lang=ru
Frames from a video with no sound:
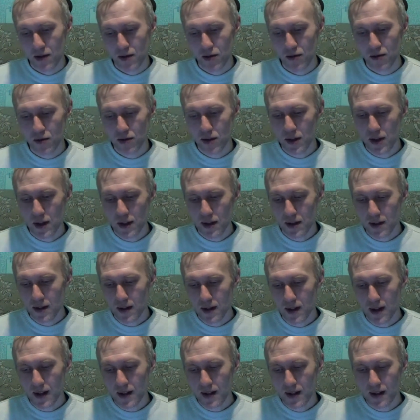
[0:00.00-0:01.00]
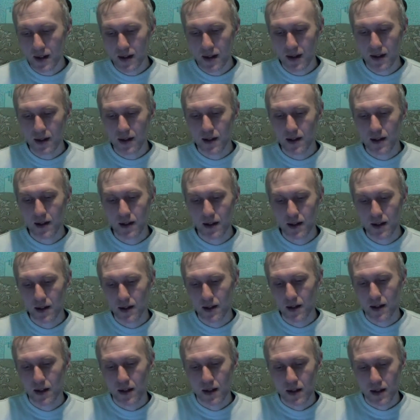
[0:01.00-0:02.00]
что здесь сказано.
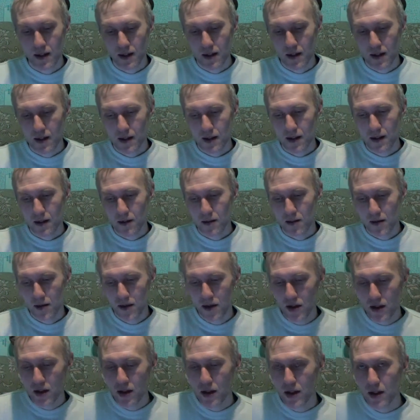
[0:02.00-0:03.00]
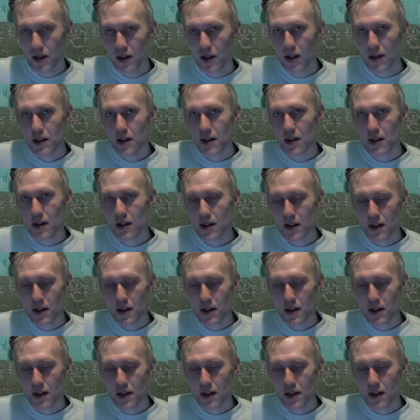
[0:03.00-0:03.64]
И это как